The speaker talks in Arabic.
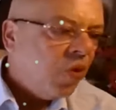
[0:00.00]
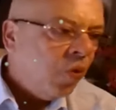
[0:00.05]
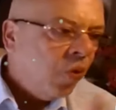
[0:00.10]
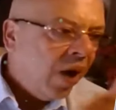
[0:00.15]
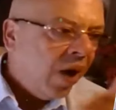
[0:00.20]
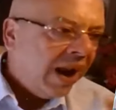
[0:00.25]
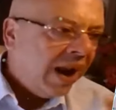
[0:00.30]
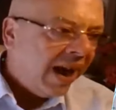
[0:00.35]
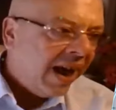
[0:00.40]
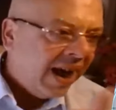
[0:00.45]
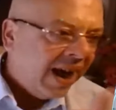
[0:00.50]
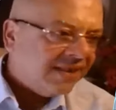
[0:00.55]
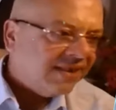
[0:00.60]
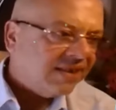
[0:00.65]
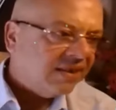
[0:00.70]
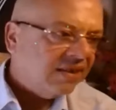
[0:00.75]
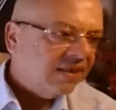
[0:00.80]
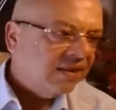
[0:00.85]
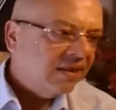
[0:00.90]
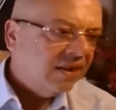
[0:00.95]
وعلى
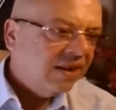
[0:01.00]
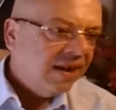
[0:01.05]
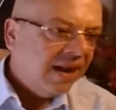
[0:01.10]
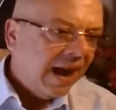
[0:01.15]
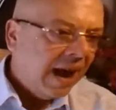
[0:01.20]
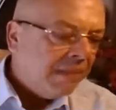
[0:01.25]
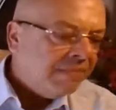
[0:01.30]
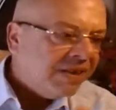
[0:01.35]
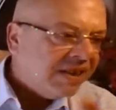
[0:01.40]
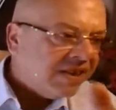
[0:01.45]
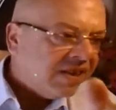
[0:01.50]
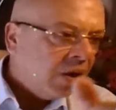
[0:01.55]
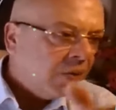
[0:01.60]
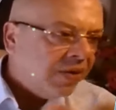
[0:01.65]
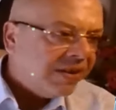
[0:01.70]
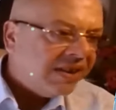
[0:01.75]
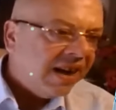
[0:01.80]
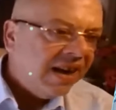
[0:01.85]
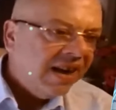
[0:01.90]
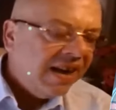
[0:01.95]
راس همزه
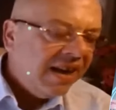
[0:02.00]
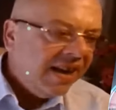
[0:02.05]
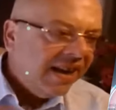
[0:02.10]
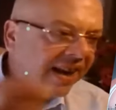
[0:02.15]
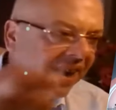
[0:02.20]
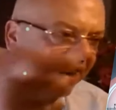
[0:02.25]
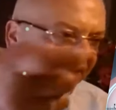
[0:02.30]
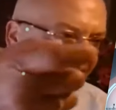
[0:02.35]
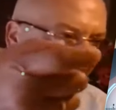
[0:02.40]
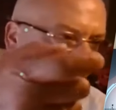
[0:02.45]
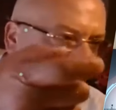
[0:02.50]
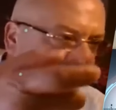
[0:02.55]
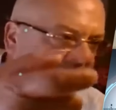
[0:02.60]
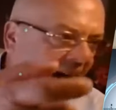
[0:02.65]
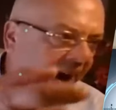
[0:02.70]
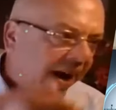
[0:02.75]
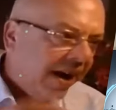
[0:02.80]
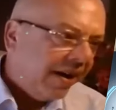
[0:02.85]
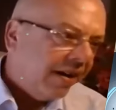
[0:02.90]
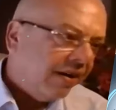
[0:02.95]
الوصل كان
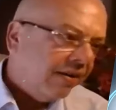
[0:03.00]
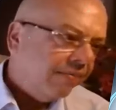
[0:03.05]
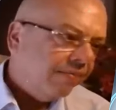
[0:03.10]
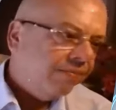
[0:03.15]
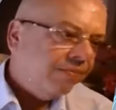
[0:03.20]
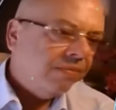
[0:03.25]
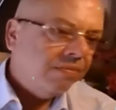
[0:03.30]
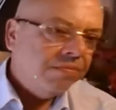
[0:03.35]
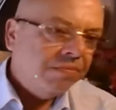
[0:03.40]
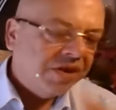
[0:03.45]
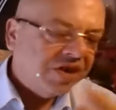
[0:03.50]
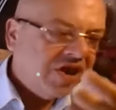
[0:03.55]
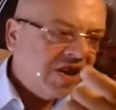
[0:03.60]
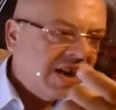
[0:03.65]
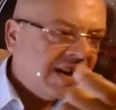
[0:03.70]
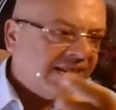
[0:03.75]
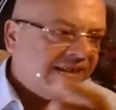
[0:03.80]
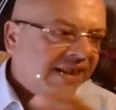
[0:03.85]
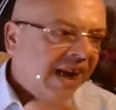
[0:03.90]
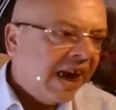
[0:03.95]
زقار باش
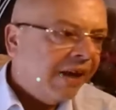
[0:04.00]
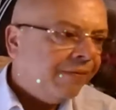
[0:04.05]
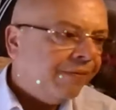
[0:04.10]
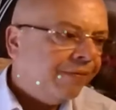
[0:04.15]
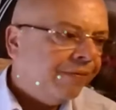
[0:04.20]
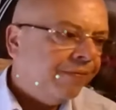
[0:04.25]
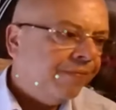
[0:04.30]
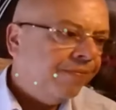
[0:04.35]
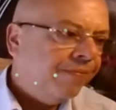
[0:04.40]
الناس تعرف